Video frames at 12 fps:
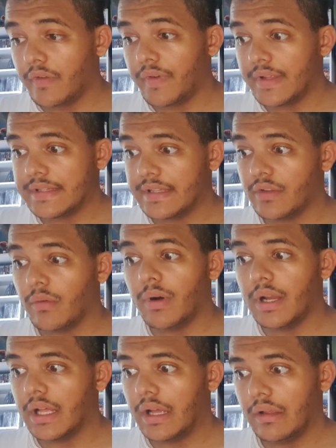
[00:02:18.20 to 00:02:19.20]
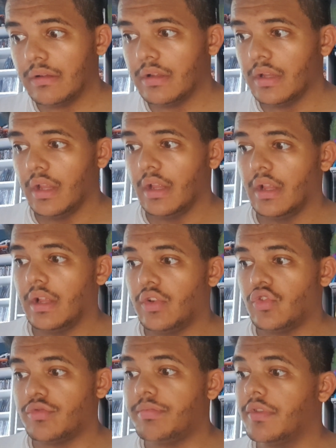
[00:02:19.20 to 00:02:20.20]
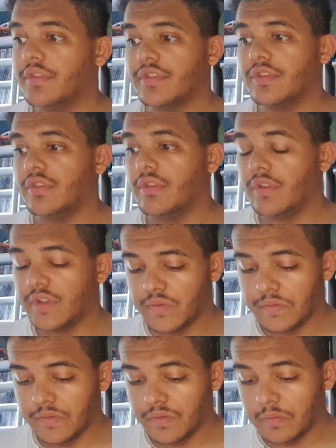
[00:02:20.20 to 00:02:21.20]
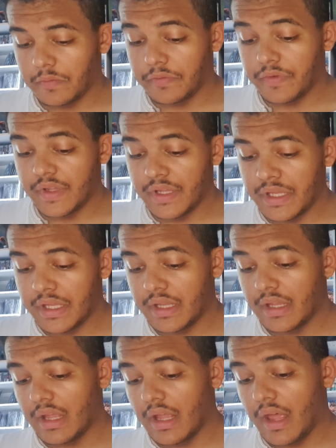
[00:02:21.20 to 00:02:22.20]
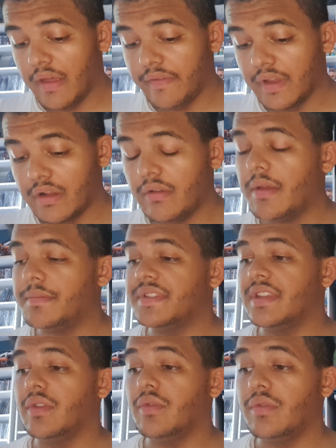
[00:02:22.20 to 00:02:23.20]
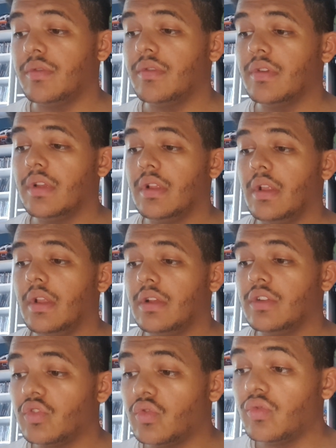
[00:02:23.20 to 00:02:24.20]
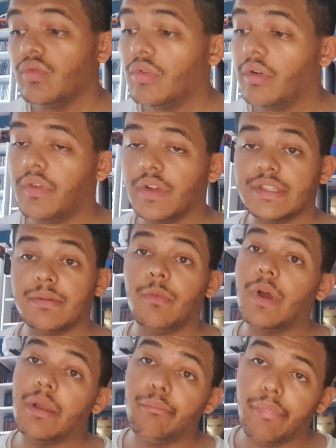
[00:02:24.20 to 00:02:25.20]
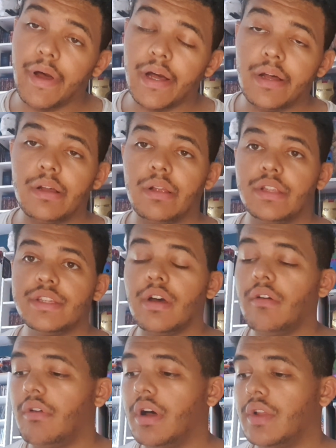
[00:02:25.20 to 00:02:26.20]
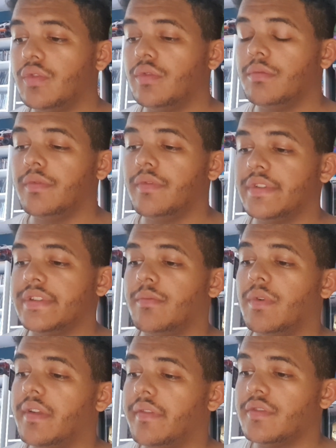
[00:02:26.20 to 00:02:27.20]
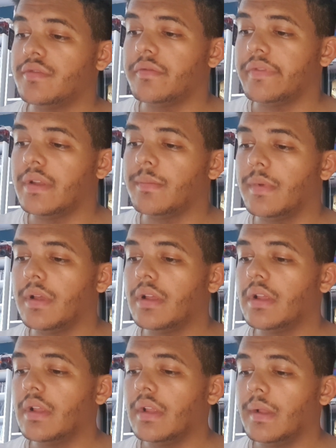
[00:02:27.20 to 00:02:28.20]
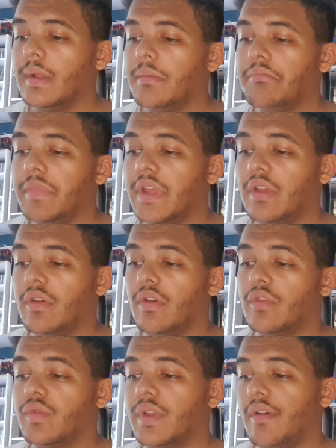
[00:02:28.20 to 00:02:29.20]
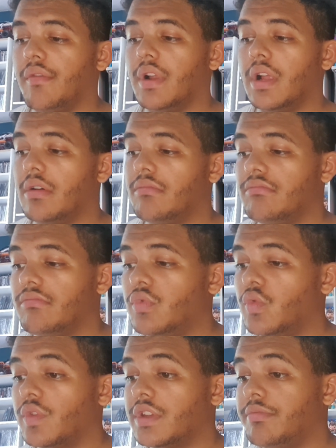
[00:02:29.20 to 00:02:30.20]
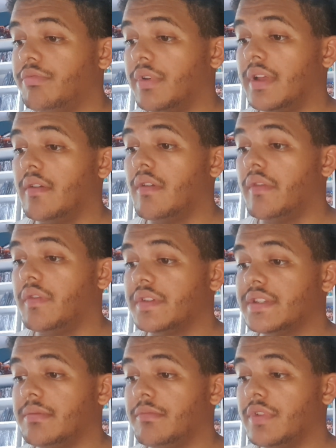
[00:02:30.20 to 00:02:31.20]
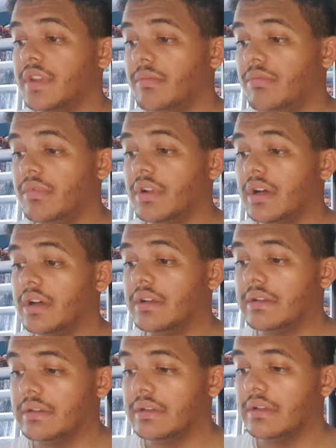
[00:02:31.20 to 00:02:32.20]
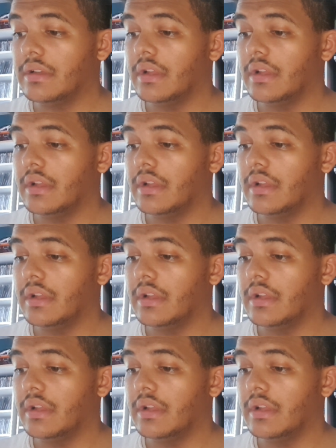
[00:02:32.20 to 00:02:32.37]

en fait, ces trois-là, je pense qu'ils en ont fini avec le MCU. D'où forcément elle part. Elle dit au revoir à tout le monde forcément à la fin du film. Mais en tout cas, voilà. Donc il pourrait y avoir forcément Nebula